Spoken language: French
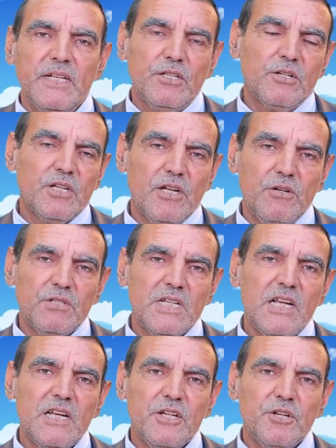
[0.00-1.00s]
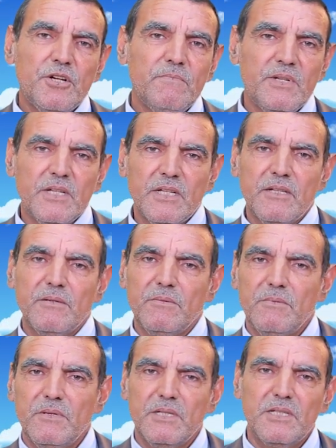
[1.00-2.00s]
Donc euh, le sélénium,
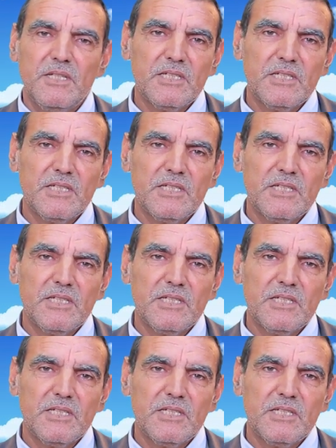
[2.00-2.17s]
euh,